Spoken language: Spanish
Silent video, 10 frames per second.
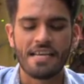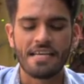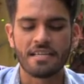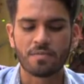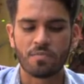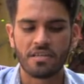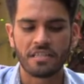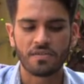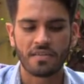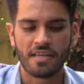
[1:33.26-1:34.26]
Y es por
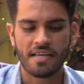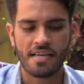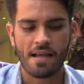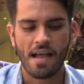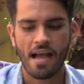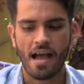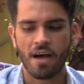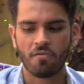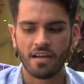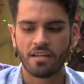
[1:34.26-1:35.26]
eso que,
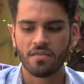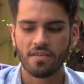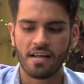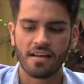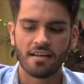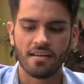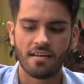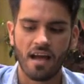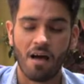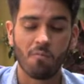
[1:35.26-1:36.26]
aunado
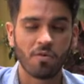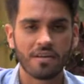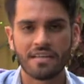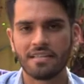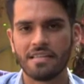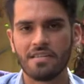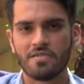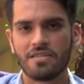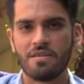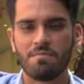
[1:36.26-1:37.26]
al amor que han
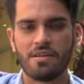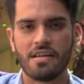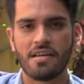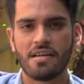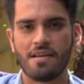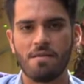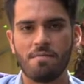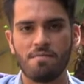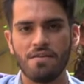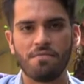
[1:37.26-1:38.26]
tenido siempre
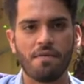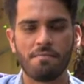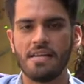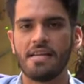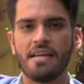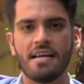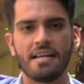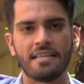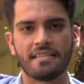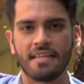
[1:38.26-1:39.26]
mi familia a
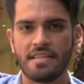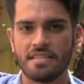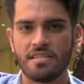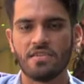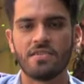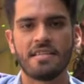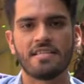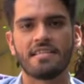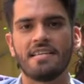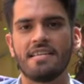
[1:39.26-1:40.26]
las
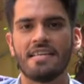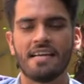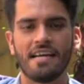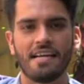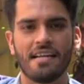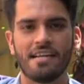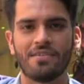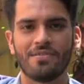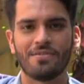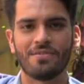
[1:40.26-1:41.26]
tradiciones y a
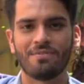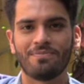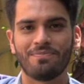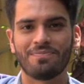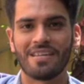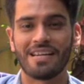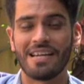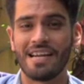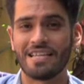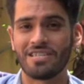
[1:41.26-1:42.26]
lo
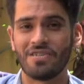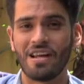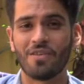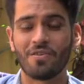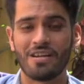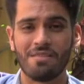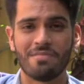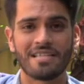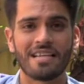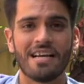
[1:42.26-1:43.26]
relacionado con el
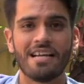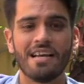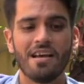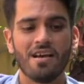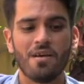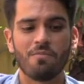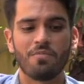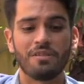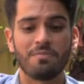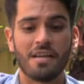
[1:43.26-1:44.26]
mezcal,
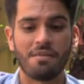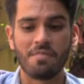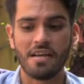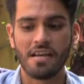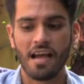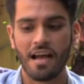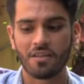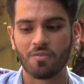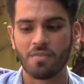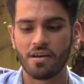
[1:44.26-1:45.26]
pues me animé a
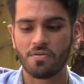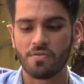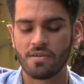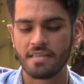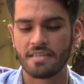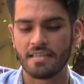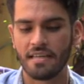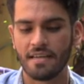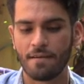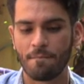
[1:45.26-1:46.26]
tomar un, este,